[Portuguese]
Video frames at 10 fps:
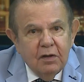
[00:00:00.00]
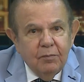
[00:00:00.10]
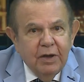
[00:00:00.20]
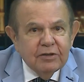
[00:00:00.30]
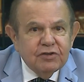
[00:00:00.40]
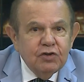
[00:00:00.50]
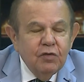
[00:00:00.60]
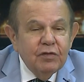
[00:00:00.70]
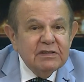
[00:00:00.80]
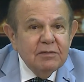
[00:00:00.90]
Beto
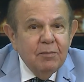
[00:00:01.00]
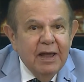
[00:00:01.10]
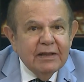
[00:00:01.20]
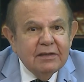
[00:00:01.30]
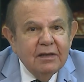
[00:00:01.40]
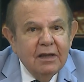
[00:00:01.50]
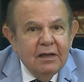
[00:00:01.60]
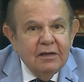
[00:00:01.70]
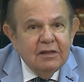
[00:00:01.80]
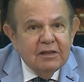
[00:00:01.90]
Silva, esse mete
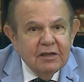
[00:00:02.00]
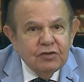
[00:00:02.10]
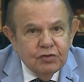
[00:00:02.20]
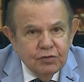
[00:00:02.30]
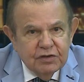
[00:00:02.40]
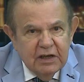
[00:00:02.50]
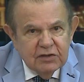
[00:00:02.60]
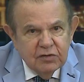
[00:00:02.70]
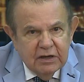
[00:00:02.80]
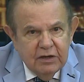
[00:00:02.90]
de tanto
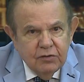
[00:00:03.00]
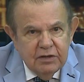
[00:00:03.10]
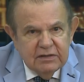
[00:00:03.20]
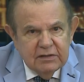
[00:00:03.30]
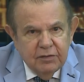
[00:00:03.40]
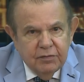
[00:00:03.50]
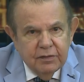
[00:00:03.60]
sucesso aqui no Recife.